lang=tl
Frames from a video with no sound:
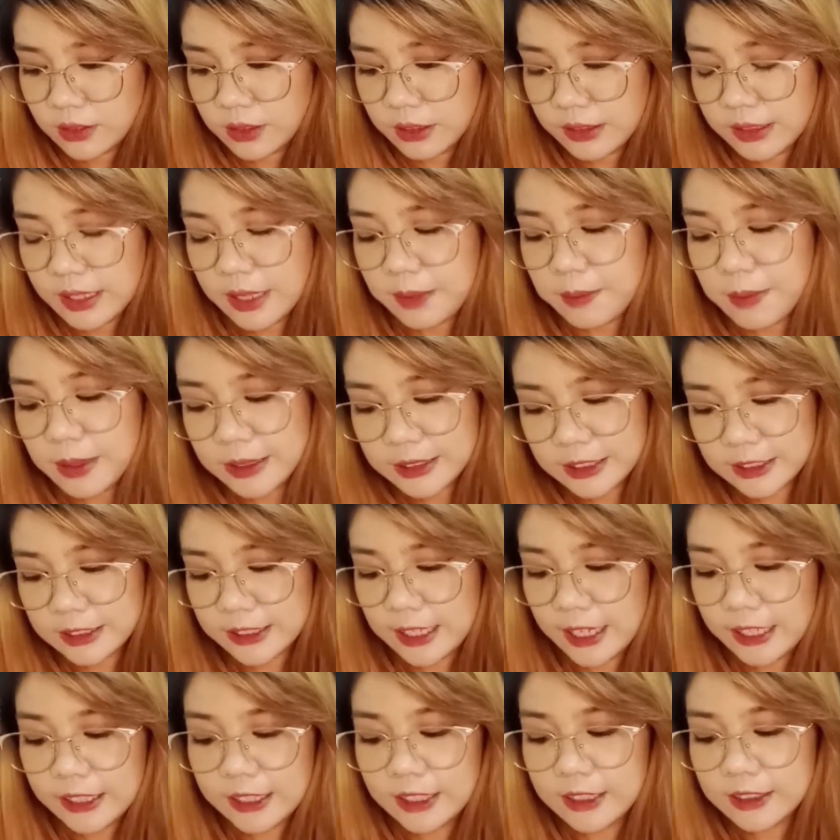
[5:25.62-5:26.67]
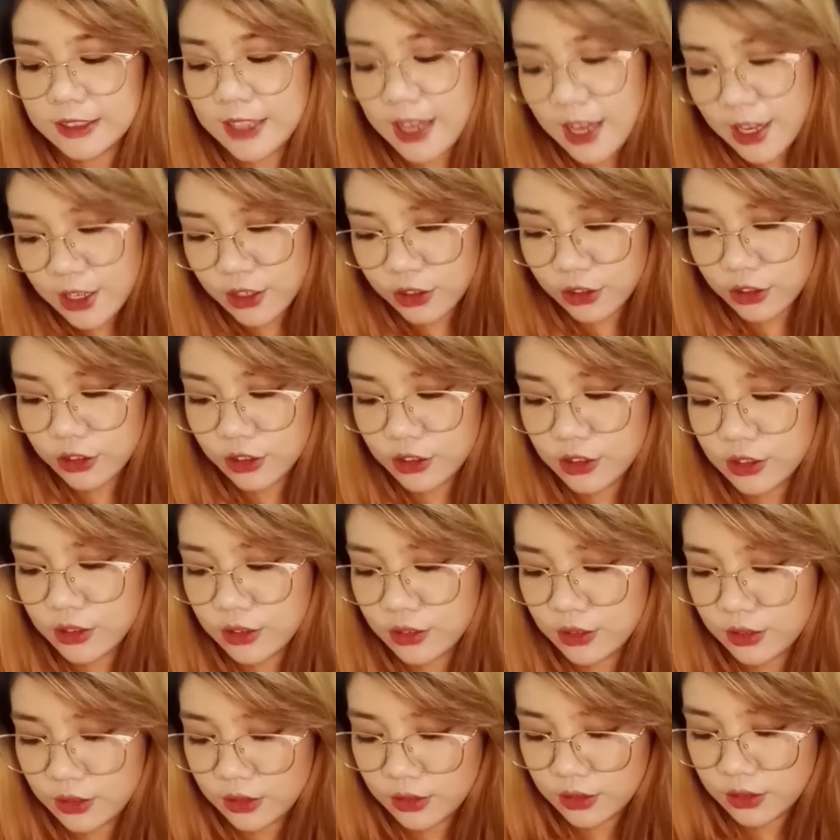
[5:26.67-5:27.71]
Then, magsa-sign in tayo
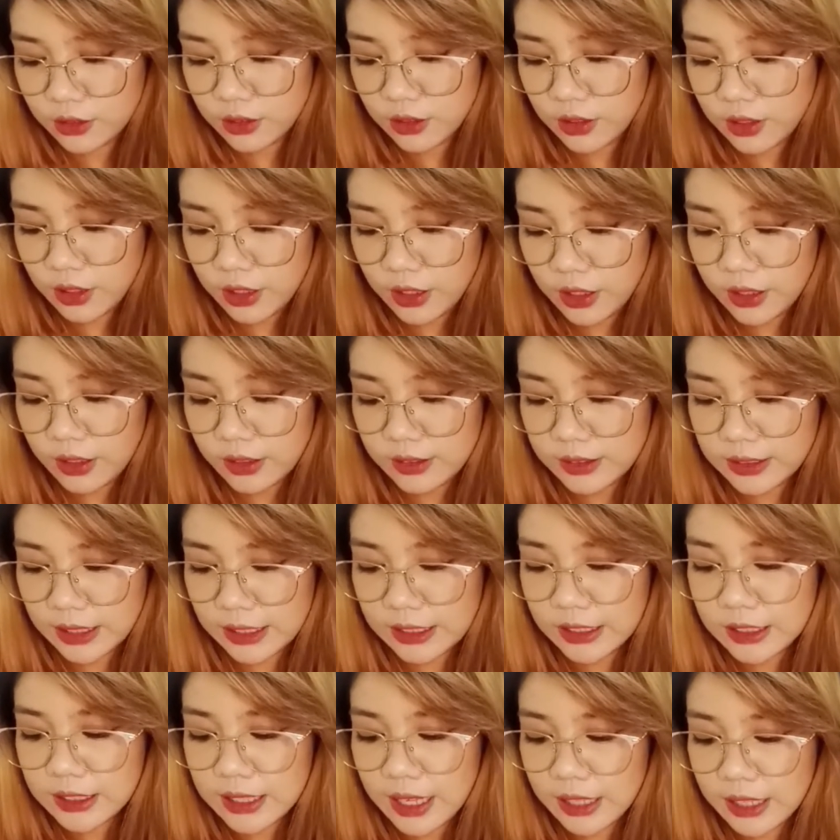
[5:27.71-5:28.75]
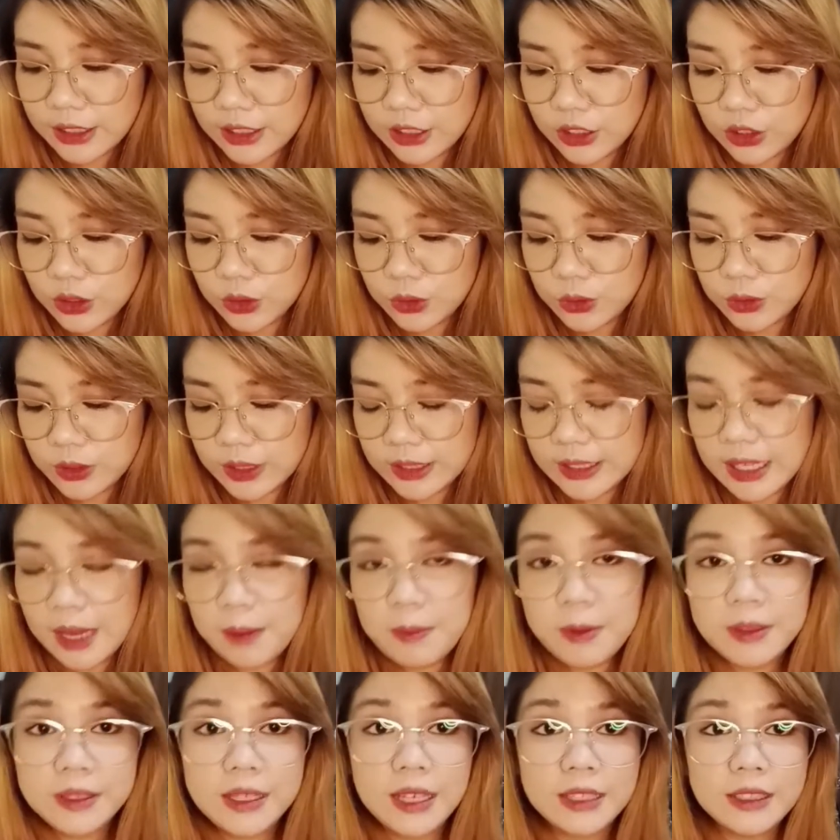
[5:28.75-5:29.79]
sign in natin yung
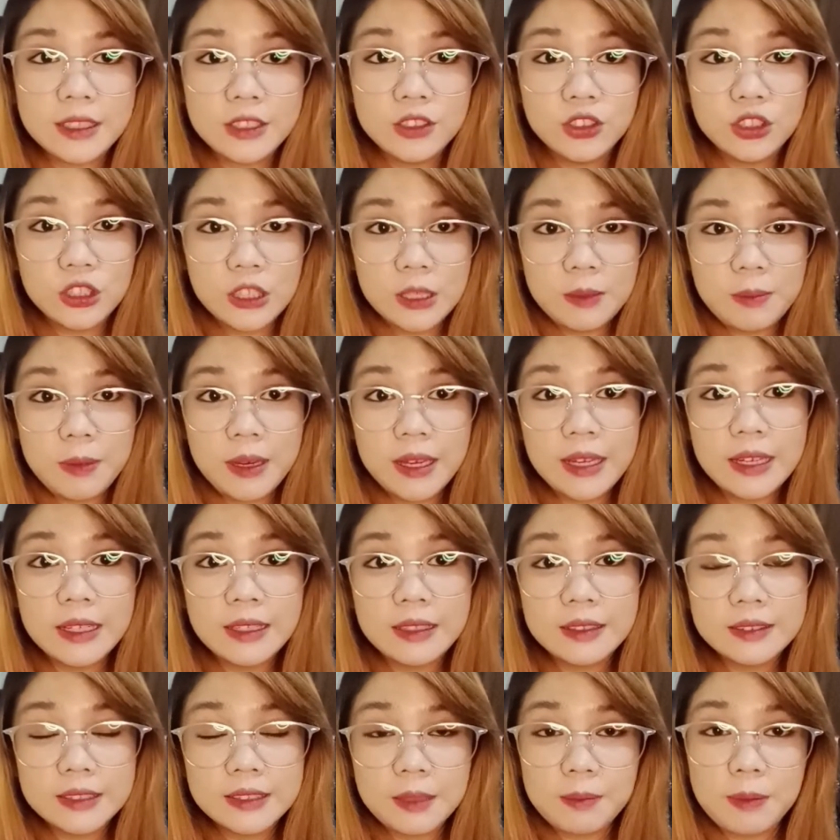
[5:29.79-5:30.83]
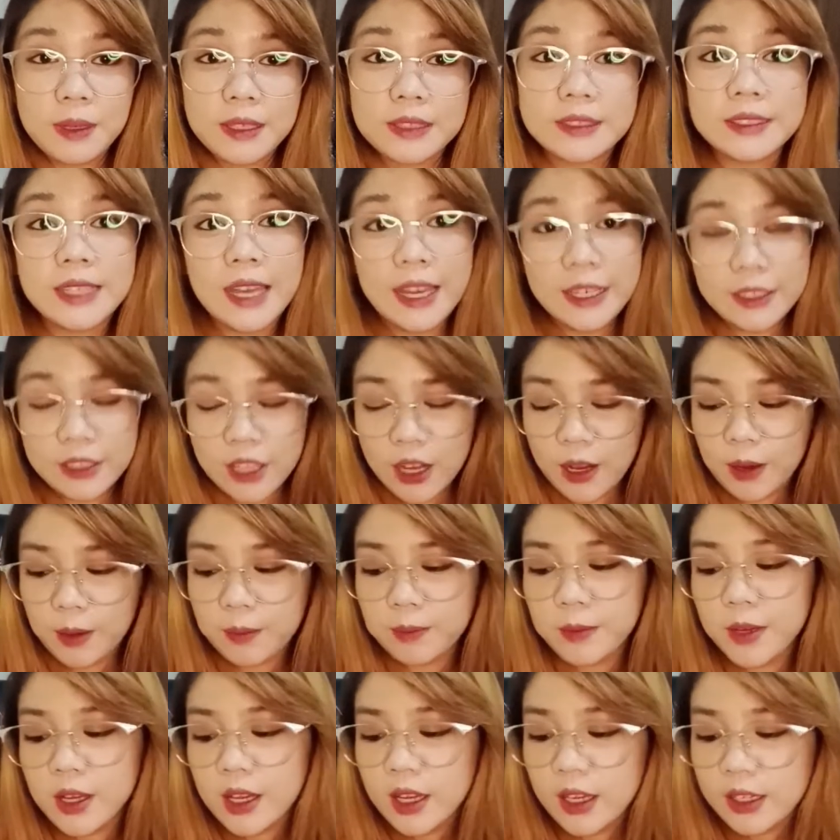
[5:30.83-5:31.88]
ginamit natin Gmail sa pag-sign
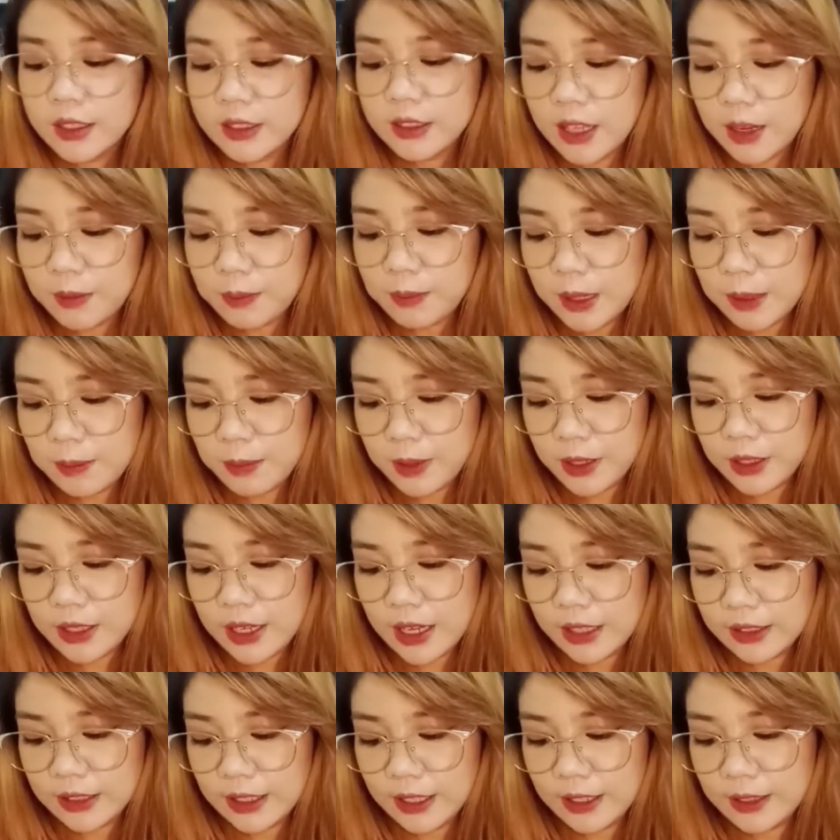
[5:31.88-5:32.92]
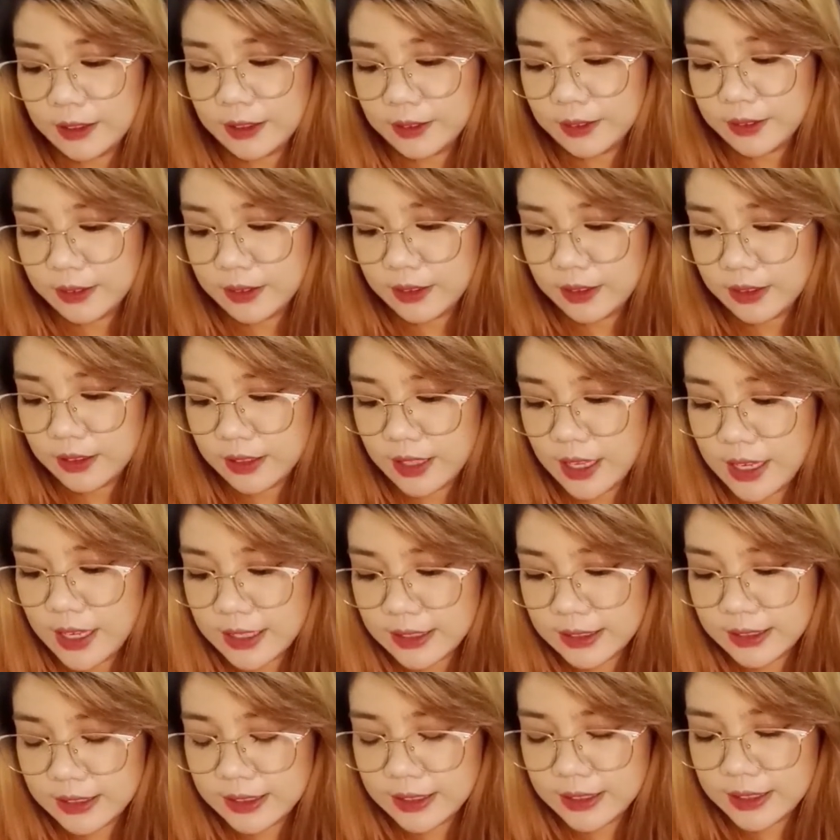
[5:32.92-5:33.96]
up ng PayPal natin.
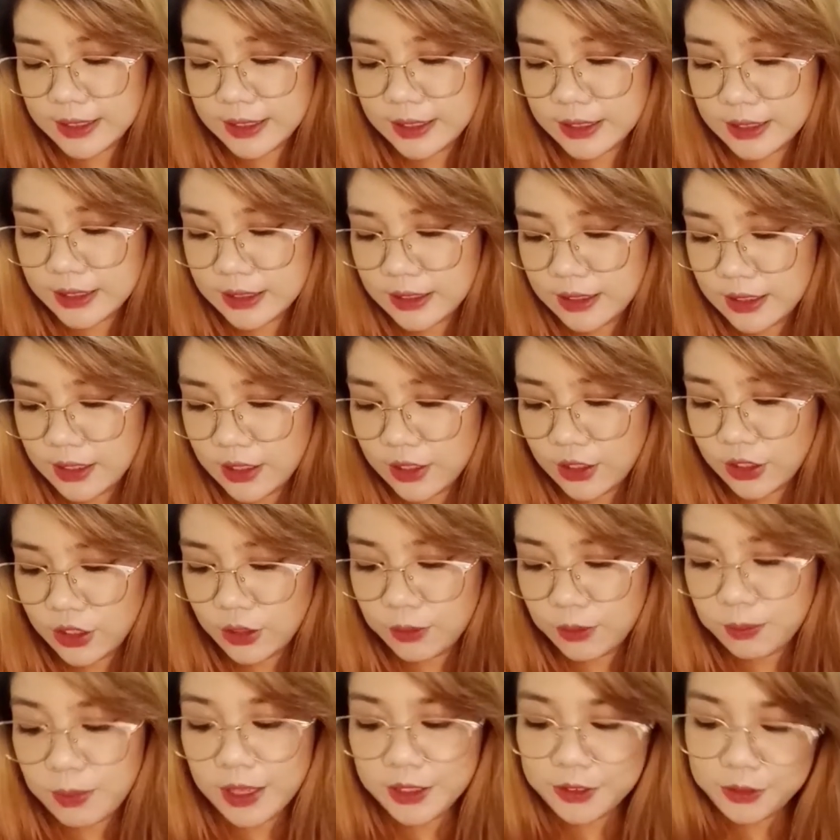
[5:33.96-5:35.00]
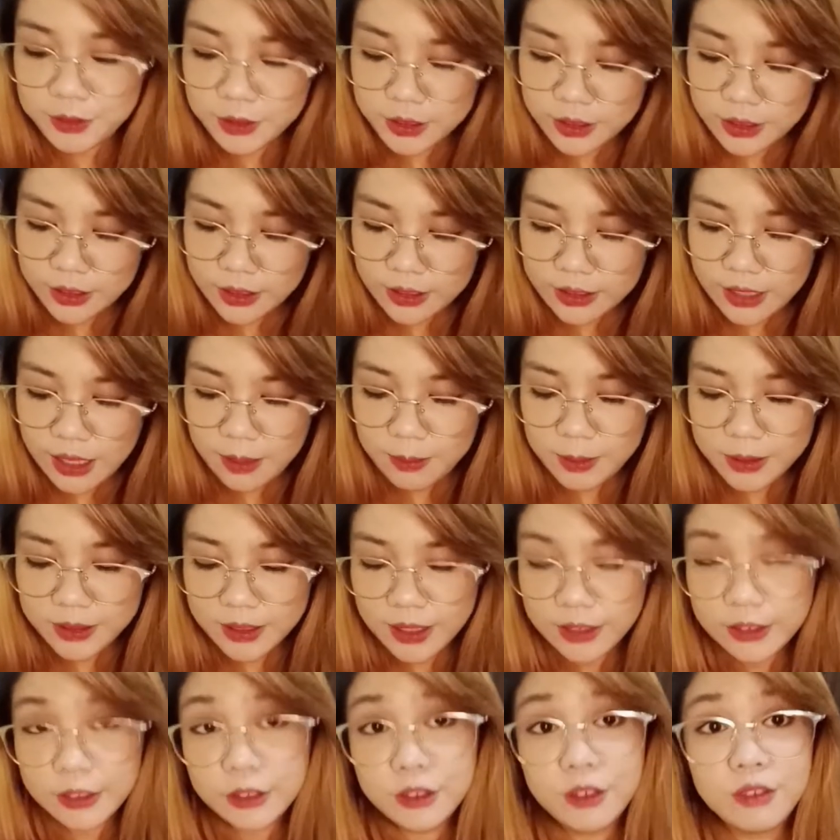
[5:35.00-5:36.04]
Next, yung password na
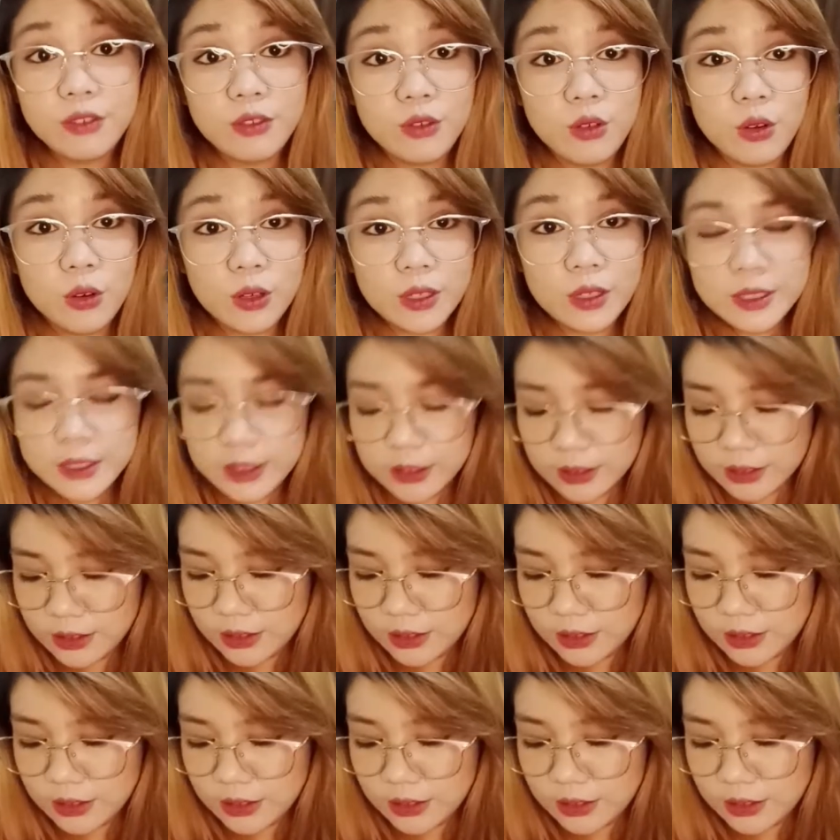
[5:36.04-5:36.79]
ginamit natin, of course.